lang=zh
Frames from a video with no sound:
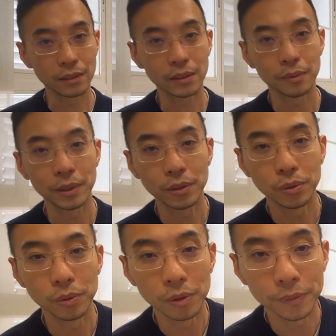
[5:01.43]
就是这么一
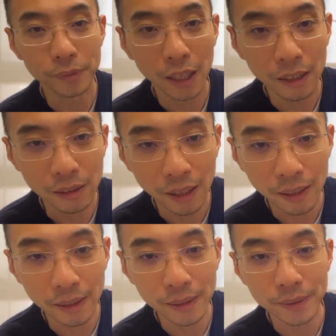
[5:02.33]
图，你看
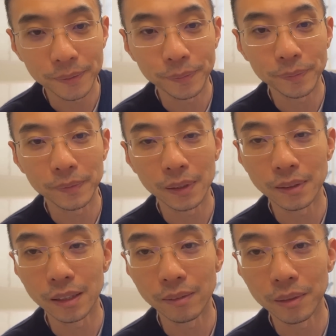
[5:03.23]
啊，
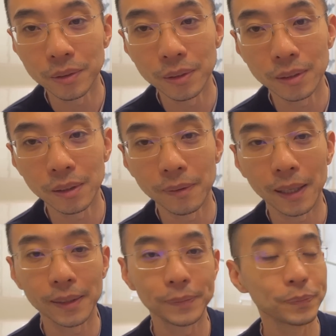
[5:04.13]
解放军对
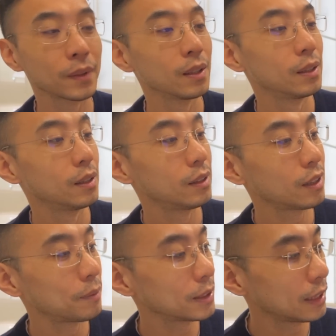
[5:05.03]
吧？
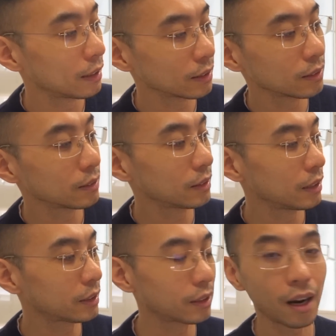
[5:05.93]
上面写着这
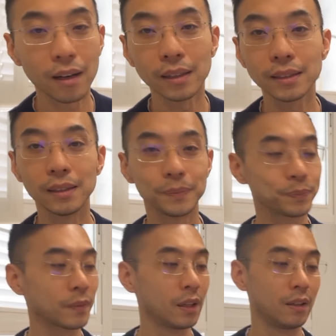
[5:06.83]
十二个字：
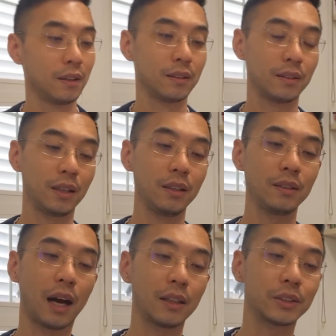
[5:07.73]
听
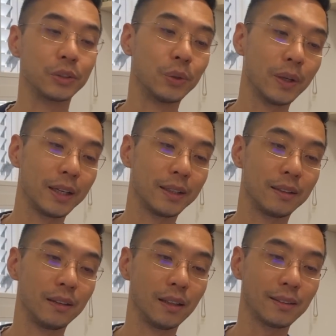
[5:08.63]
党指挥，
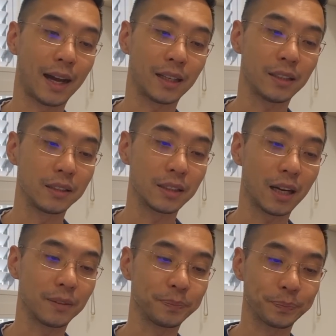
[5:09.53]
能打胜
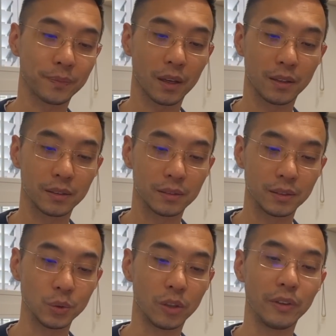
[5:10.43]
仗，
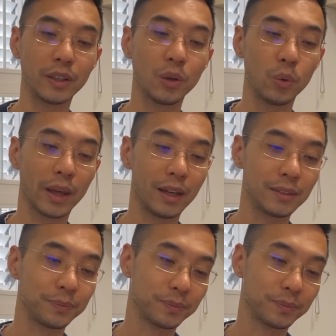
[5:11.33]
作风优良。